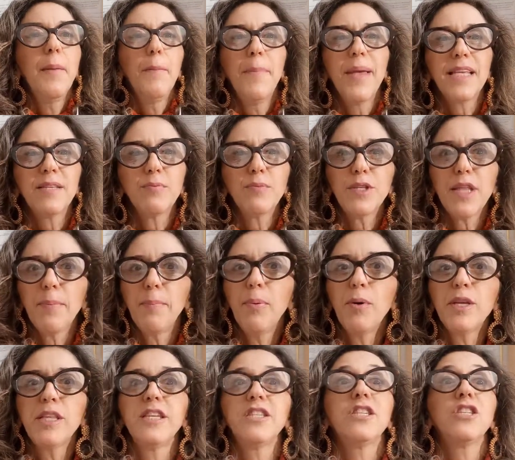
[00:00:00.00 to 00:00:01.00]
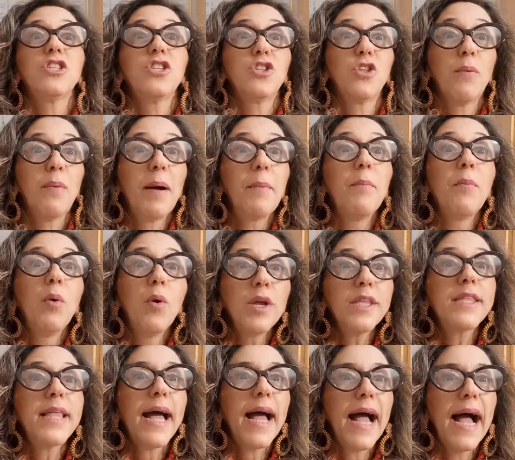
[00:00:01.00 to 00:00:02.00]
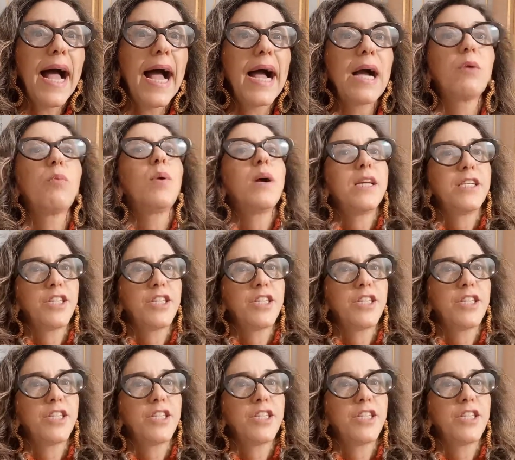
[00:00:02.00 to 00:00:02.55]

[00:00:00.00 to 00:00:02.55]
Mesmo depois da gente tomar muita água,